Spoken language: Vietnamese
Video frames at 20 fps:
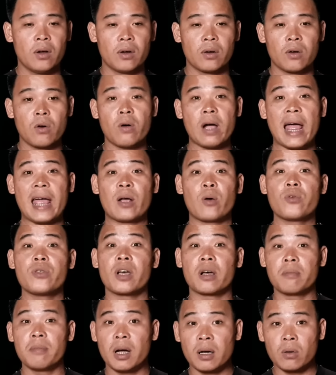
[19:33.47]
cô hai cũng giật
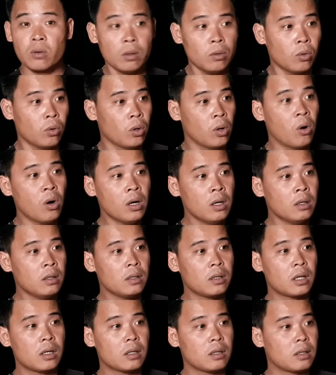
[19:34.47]
mình ủa
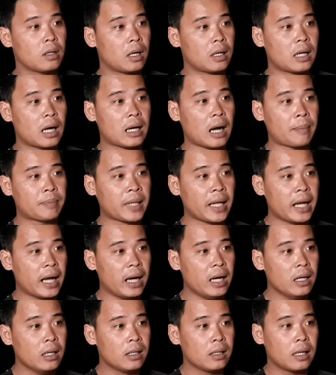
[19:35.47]
gặp tí
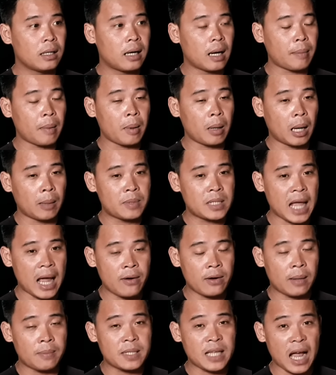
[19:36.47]
hả gặp gặp
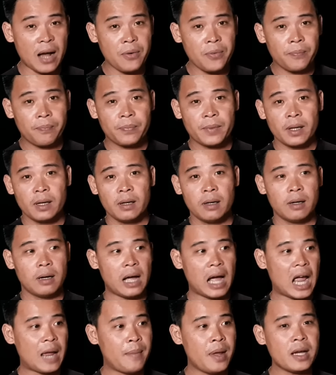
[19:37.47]
sao gặp sao
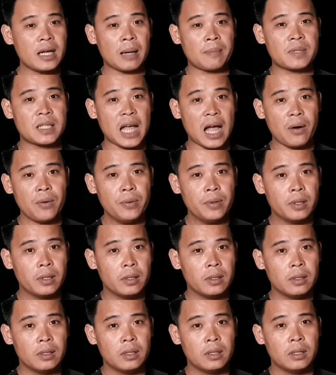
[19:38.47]
ai biết gặp sao
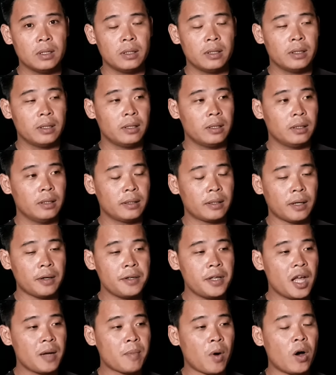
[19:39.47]
rồi tự
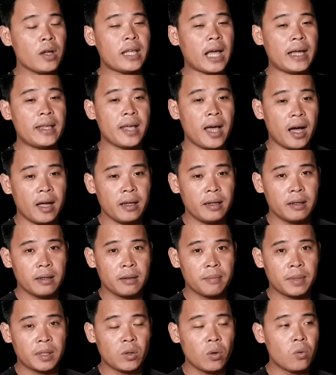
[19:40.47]
nhiên bỏ chạy về
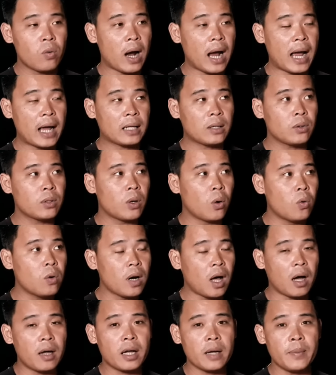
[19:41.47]
mà tôi qua tôi vũ
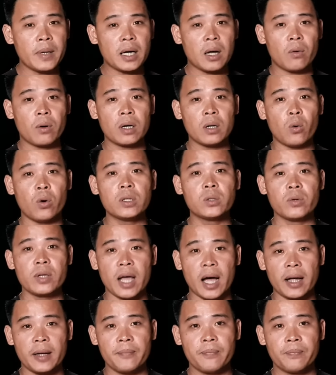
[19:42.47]
lợi cái bắt đầu cái đuổi tôi
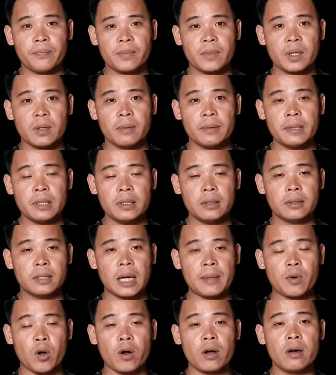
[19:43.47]
về
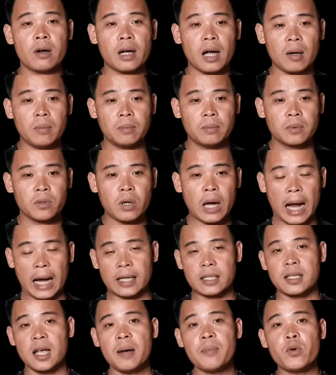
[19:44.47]
em coi được không coi
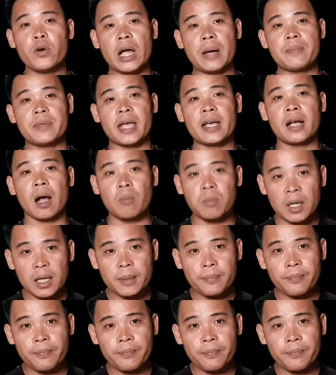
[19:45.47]
hàng xóm của em vậy không đó